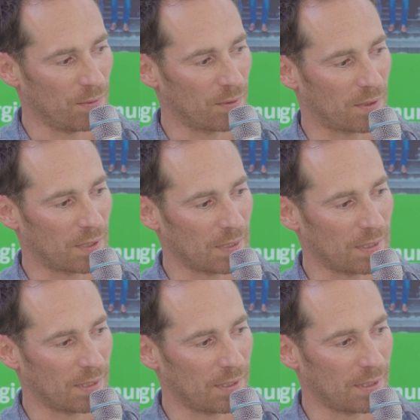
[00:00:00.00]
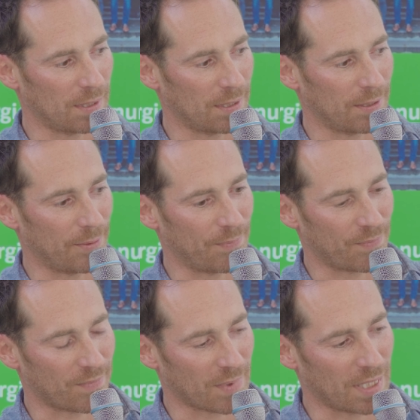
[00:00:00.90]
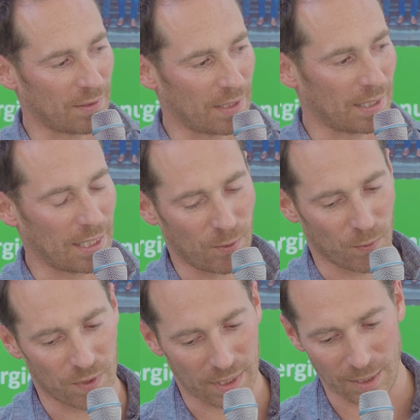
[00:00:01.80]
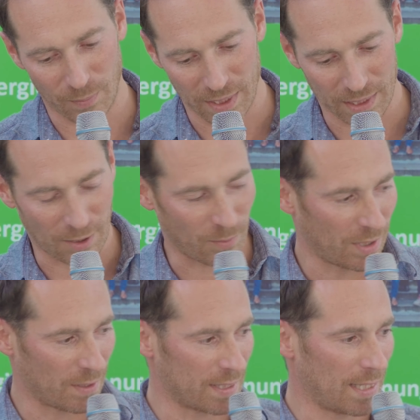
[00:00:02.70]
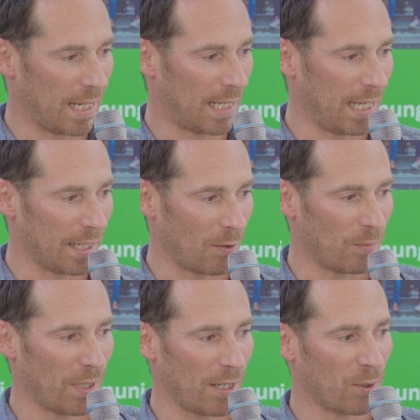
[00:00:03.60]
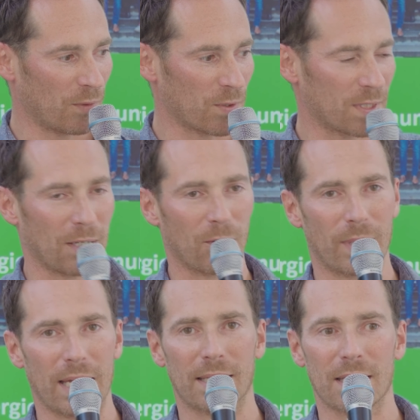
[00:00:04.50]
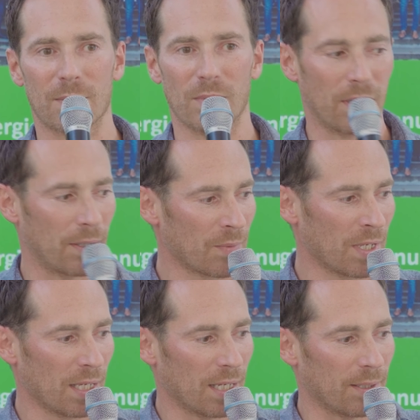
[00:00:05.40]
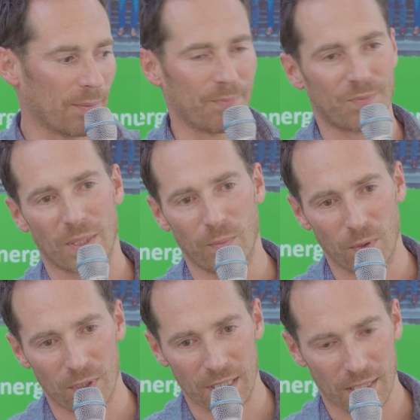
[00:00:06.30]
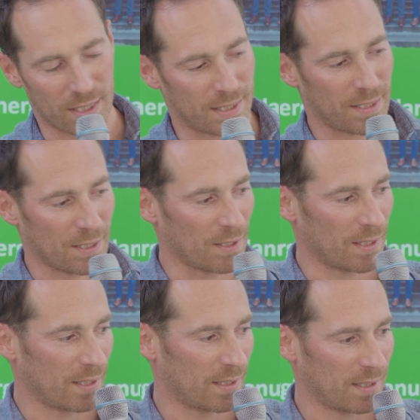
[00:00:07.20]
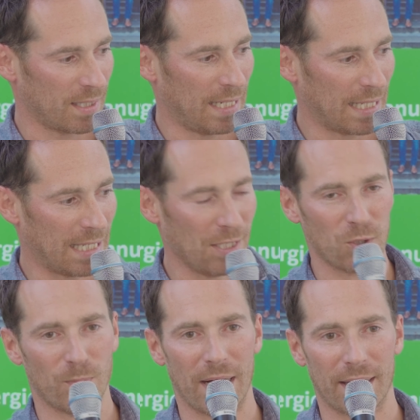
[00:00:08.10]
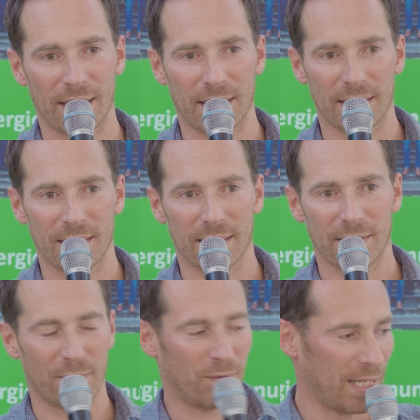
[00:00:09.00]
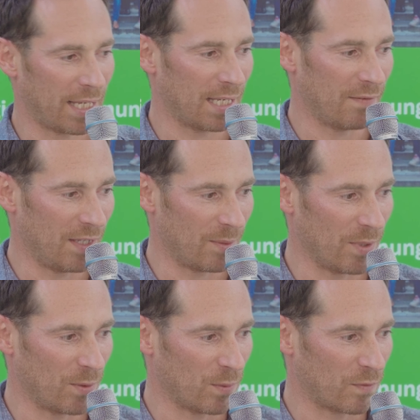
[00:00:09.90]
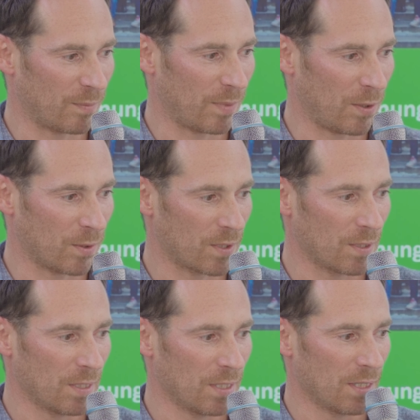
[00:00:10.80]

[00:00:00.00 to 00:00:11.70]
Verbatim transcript: Und ähm, äh, ein Untergebiet der Raumplanung ist die Energieraumplanung, wo es darum geht, dass man äh, möglichst energiesparend Flächen widmet und verbaut,